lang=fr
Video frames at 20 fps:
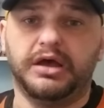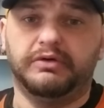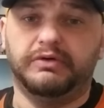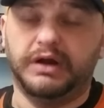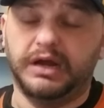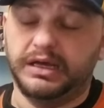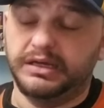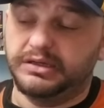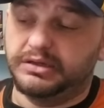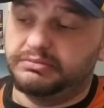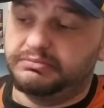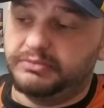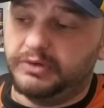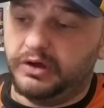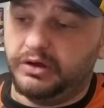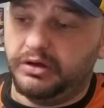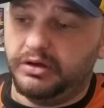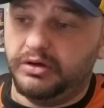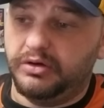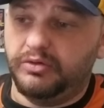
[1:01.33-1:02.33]
voilà,
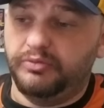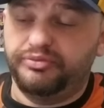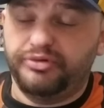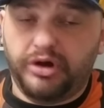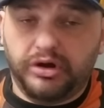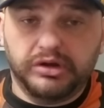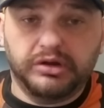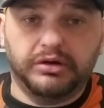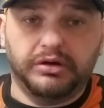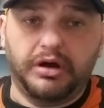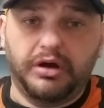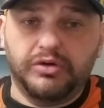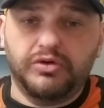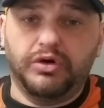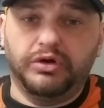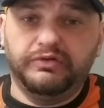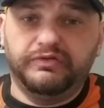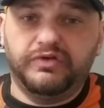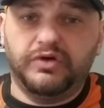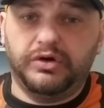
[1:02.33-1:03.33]
euh, on peut
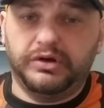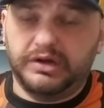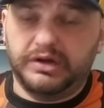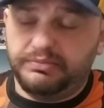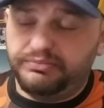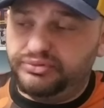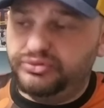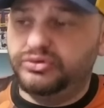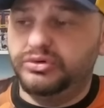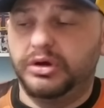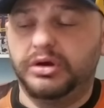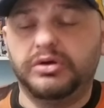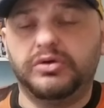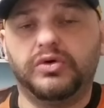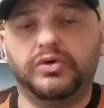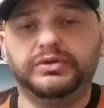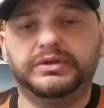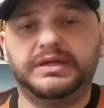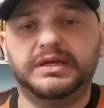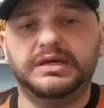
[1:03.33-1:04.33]
encore une fois, on a pu
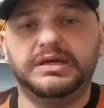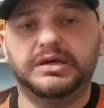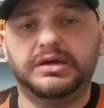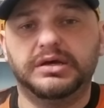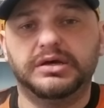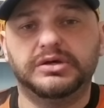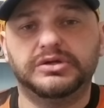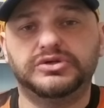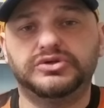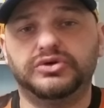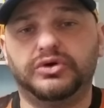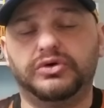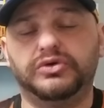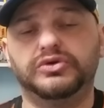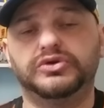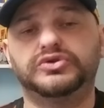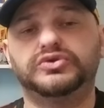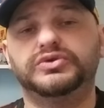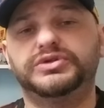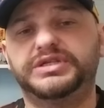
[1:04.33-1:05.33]
compter sur
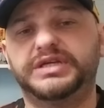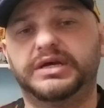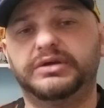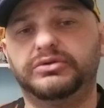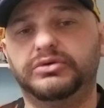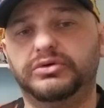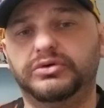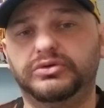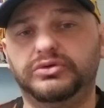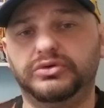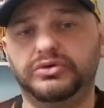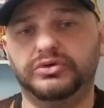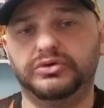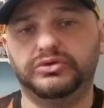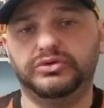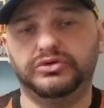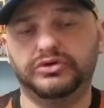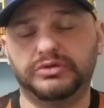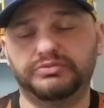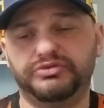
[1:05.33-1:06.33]
le soutien de,
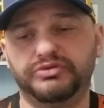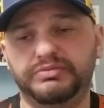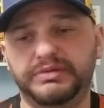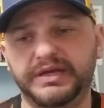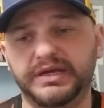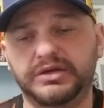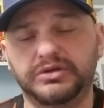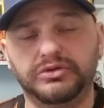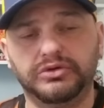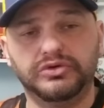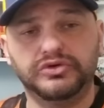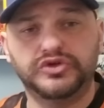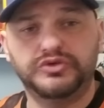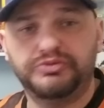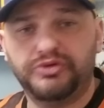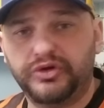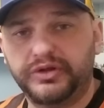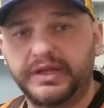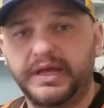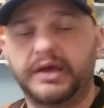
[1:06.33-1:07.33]
notre public, de nos
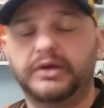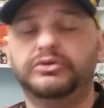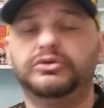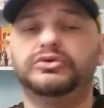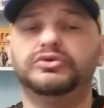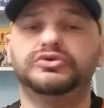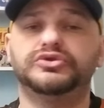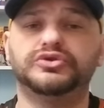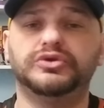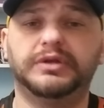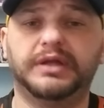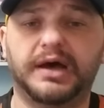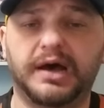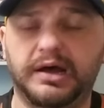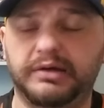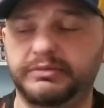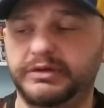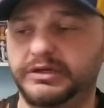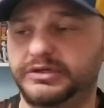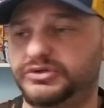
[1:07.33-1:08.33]
supporters, de nos
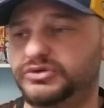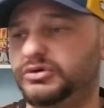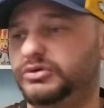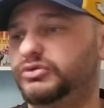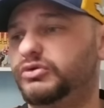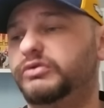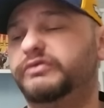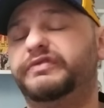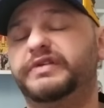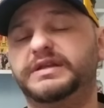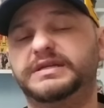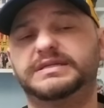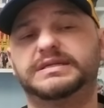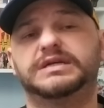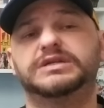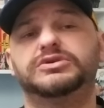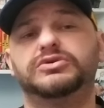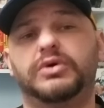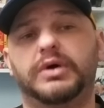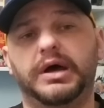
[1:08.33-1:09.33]
ultras, bien sûr. Donc
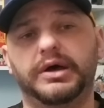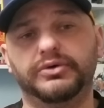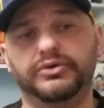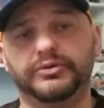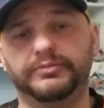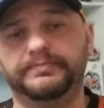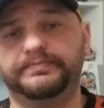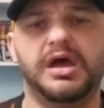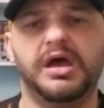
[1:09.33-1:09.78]
félicitations à eux.